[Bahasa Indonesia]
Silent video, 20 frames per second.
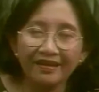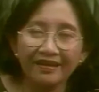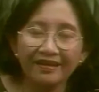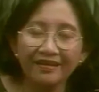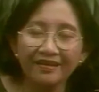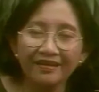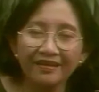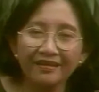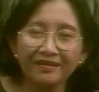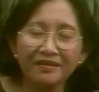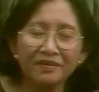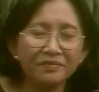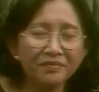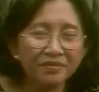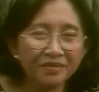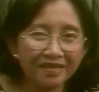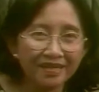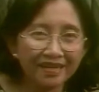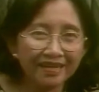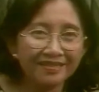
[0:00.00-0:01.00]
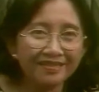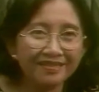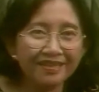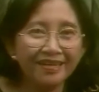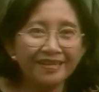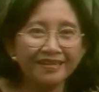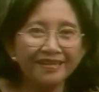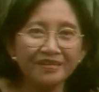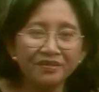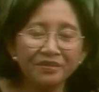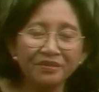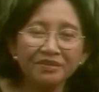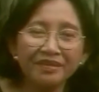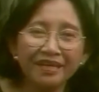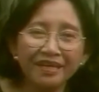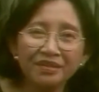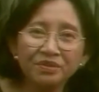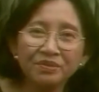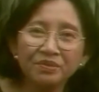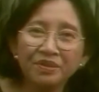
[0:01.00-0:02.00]
Uh, kemudian selain itu
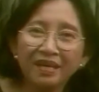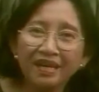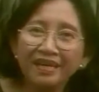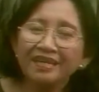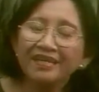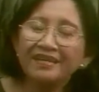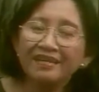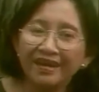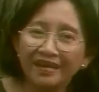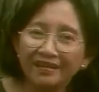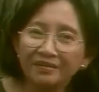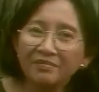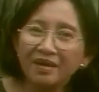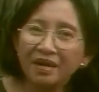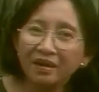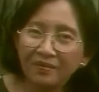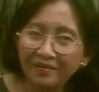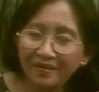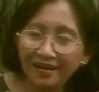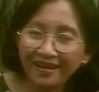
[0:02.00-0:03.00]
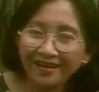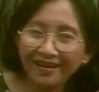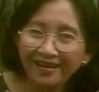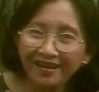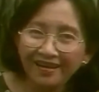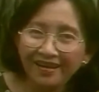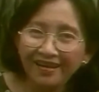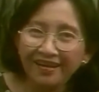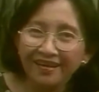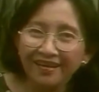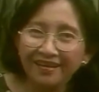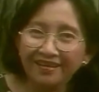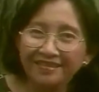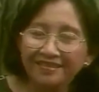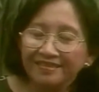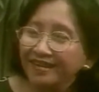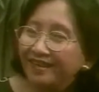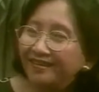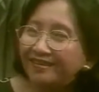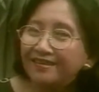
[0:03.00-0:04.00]
saya juga ingat bahwa
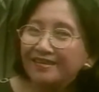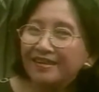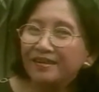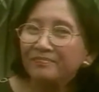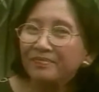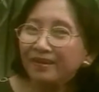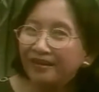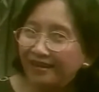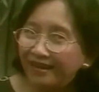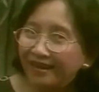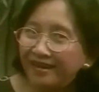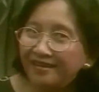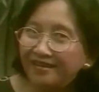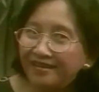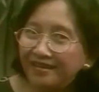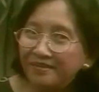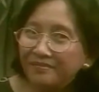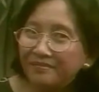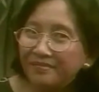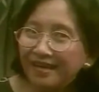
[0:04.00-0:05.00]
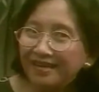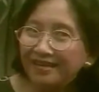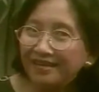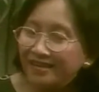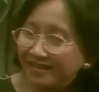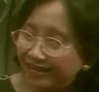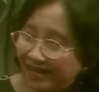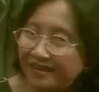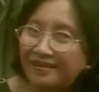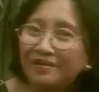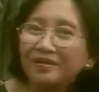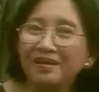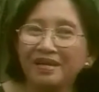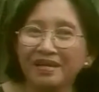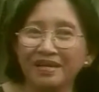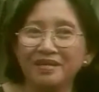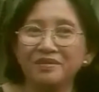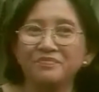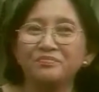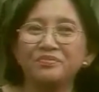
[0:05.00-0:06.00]
saya tidak pernah dimandikan oleh
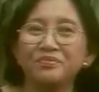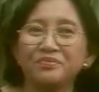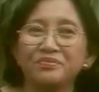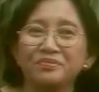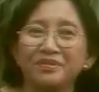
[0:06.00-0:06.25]
ibu.